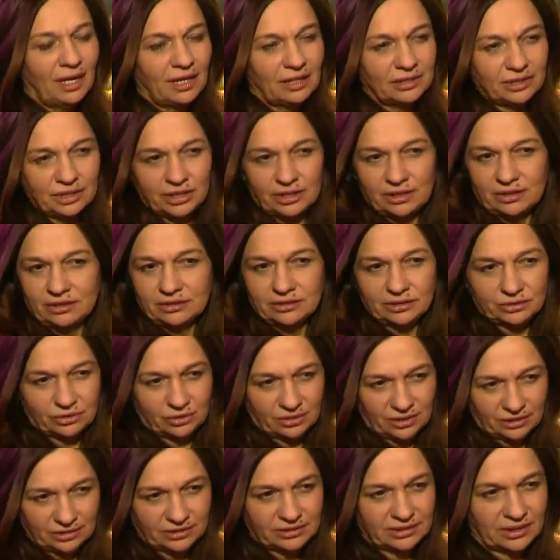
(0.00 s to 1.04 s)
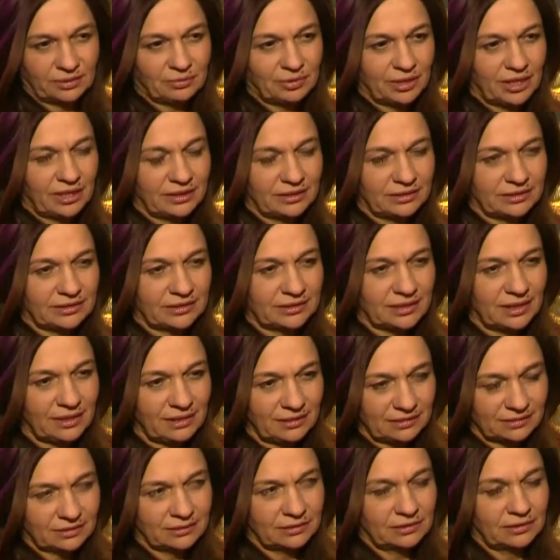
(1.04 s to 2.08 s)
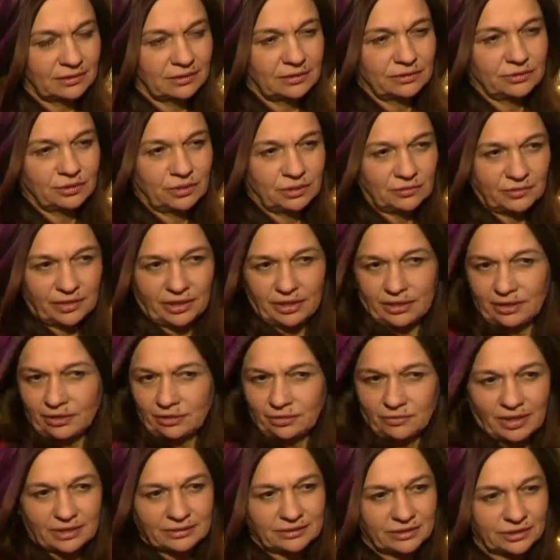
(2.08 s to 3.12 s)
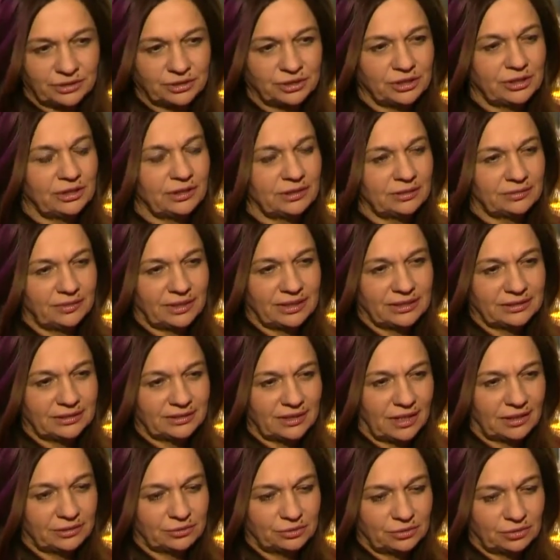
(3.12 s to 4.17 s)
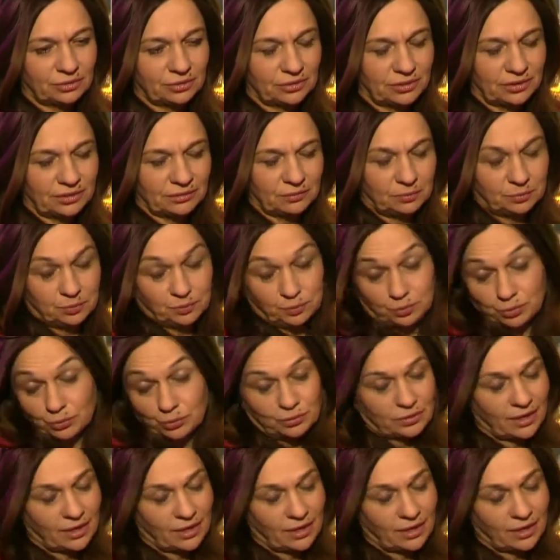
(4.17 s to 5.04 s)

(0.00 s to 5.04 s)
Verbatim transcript: lì in zona di Srebrenica eh, dove nel 1995 è stato il più